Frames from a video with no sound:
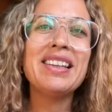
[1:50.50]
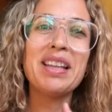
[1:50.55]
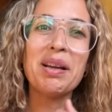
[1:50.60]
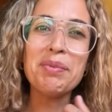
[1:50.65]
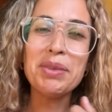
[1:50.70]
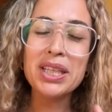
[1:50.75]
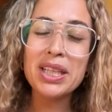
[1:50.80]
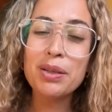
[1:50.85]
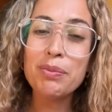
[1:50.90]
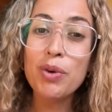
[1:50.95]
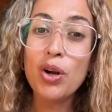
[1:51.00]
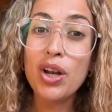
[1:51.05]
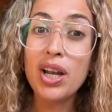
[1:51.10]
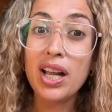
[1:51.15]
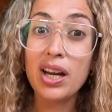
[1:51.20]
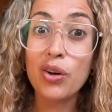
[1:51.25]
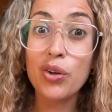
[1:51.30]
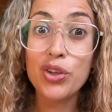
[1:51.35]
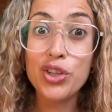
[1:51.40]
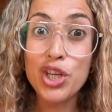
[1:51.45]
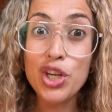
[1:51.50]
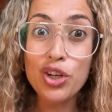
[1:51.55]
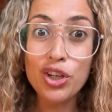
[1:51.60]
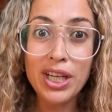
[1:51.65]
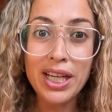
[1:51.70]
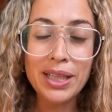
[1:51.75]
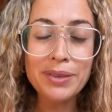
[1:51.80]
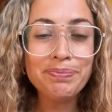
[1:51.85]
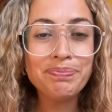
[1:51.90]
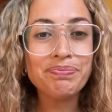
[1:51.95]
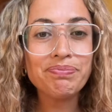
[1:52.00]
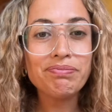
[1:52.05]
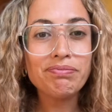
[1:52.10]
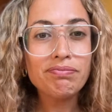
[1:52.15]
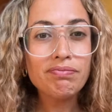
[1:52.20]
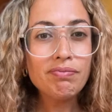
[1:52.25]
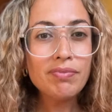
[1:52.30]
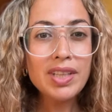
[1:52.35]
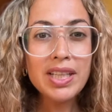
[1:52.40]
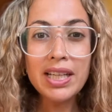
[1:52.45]
También tenemos la rodiola
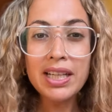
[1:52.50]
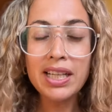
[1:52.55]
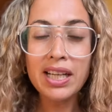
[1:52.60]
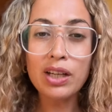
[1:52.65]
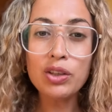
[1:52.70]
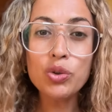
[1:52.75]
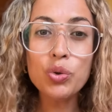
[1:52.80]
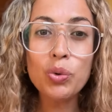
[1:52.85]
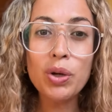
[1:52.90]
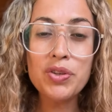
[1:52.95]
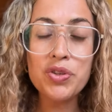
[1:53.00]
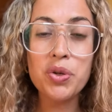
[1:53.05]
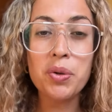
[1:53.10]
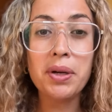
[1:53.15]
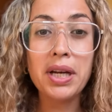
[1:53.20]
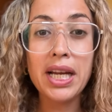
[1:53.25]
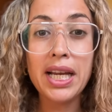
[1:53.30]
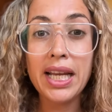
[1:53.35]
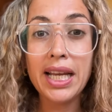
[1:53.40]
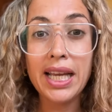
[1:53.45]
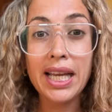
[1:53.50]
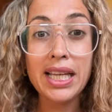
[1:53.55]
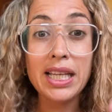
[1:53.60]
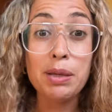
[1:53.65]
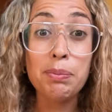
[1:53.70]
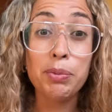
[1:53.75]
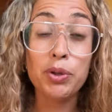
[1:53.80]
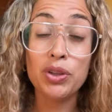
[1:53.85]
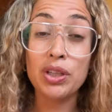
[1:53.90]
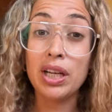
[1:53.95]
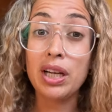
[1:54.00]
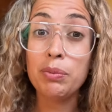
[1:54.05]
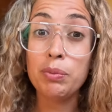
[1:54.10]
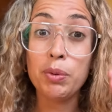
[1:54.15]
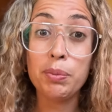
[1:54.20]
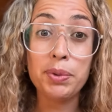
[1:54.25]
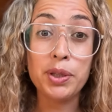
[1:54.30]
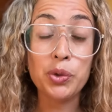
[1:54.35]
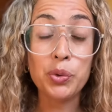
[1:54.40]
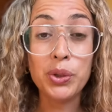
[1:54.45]
que actúa sobre el eje hipotálamo
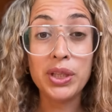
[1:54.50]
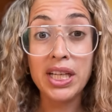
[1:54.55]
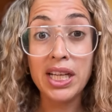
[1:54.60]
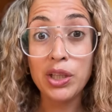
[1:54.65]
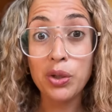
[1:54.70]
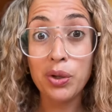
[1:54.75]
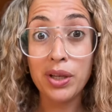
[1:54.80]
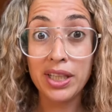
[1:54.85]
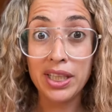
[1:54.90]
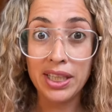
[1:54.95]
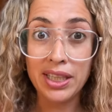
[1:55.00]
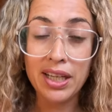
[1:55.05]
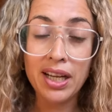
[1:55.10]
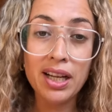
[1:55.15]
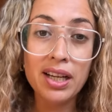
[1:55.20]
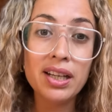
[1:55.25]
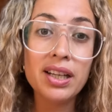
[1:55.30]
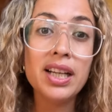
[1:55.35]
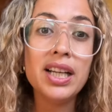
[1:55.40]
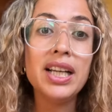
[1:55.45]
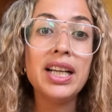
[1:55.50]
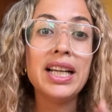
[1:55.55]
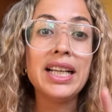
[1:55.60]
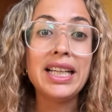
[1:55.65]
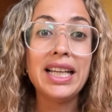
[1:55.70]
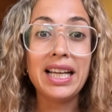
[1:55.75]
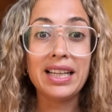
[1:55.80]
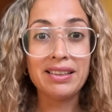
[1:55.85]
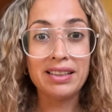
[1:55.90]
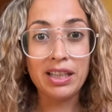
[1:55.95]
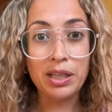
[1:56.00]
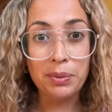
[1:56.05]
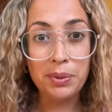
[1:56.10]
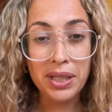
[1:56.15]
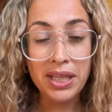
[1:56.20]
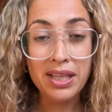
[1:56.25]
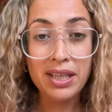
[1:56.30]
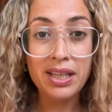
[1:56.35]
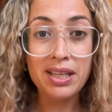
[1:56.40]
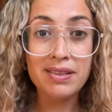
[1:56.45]
pituitario adrenal y a través
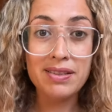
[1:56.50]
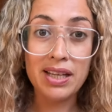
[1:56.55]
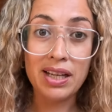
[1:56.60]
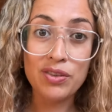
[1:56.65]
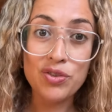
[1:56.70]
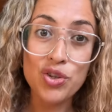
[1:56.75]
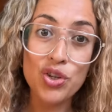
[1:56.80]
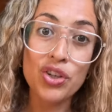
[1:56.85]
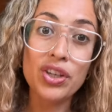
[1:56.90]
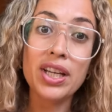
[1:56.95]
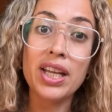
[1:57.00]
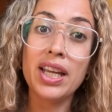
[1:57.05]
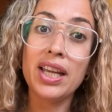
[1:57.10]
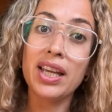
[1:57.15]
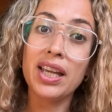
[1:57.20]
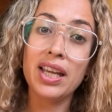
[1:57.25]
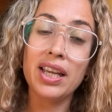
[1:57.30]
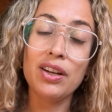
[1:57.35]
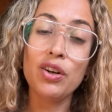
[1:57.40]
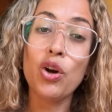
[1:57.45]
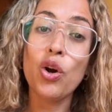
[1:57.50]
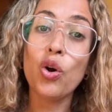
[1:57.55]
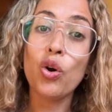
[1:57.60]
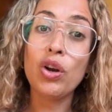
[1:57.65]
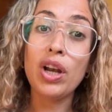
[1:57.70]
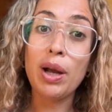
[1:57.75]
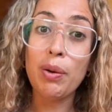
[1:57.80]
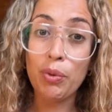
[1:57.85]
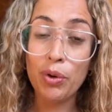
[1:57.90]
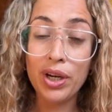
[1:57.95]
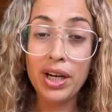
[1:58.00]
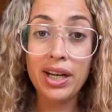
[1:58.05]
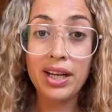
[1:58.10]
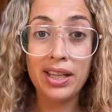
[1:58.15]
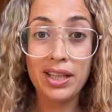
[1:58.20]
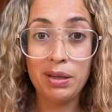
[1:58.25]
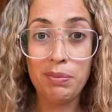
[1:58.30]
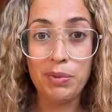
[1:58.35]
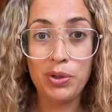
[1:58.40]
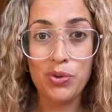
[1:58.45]
de esa acción es que nos colabora en la
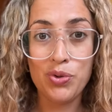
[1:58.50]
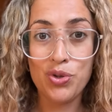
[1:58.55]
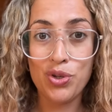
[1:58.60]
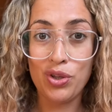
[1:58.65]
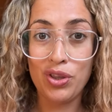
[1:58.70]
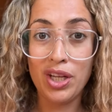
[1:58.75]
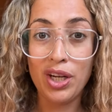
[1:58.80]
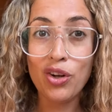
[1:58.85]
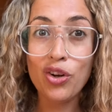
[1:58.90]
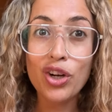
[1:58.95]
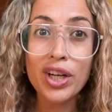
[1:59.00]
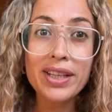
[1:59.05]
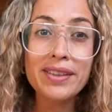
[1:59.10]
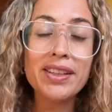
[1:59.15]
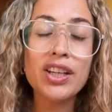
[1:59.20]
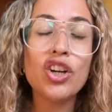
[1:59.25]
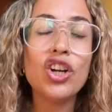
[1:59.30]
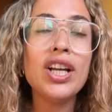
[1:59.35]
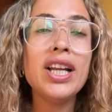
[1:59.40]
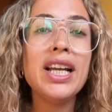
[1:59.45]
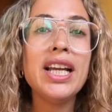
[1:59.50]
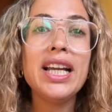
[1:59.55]
disminución del colesterol.